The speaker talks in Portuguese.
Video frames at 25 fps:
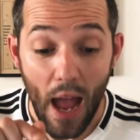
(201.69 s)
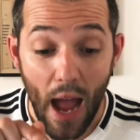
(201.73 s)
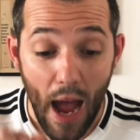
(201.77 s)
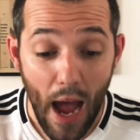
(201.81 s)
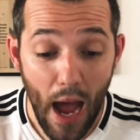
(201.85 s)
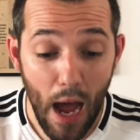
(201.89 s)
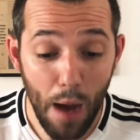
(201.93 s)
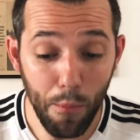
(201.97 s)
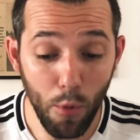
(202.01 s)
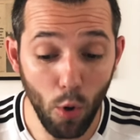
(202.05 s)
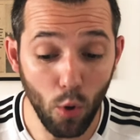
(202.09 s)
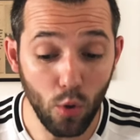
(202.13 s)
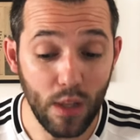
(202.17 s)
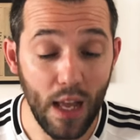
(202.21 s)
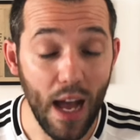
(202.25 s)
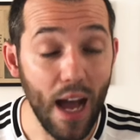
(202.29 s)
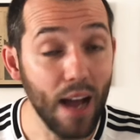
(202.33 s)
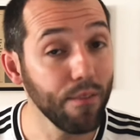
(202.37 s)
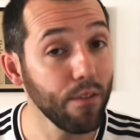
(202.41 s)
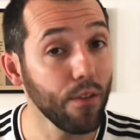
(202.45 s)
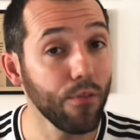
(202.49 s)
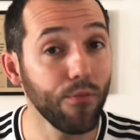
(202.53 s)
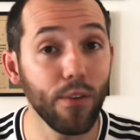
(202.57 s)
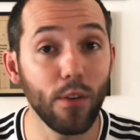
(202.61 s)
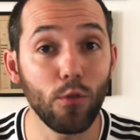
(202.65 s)
A
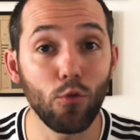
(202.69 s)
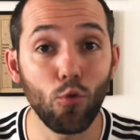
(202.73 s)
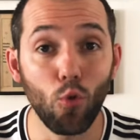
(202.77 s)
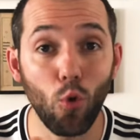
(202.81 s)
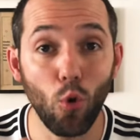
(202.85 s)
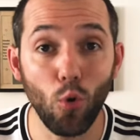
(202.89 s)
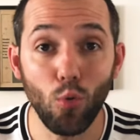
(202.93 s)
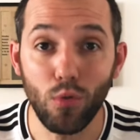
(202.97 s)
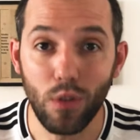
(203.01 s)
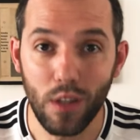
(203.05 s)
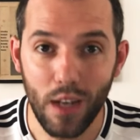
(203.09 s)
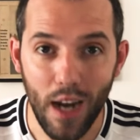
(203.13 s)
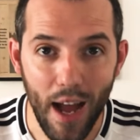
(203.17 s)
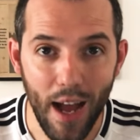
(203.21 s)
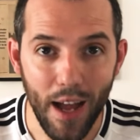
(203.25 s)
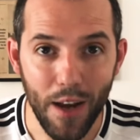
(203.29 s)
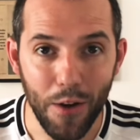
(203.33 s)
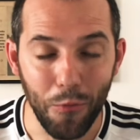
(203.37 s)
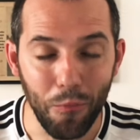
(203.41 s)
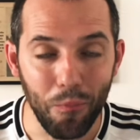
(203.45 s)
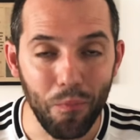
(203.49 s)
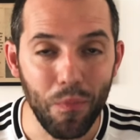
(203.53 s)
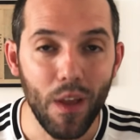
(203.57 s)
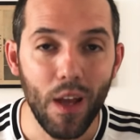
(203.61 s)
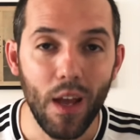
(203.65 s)
Moldávia fez o
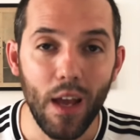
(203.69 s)
contrário.